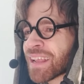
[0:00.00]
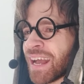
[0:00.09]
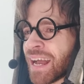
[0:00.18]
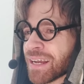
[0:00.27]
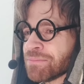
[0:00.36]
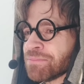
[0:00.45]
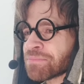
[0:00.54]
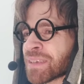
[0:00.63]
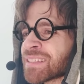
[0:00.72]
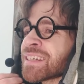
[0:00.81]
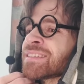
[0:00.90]
Eh,
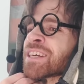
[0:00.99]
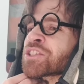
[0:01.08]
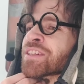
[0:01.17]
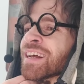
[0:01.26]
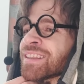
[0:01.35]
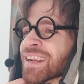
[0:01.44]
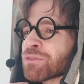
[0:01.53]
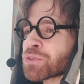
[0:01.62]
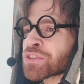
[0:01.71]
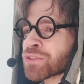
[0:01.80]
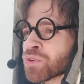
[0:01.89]
se ne sta scendendo la
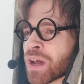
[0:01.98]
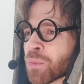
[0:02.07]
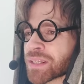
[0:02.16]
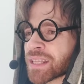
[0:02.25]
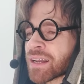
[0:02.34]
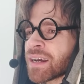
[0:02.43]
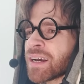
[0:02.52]
voce, solo a guardare.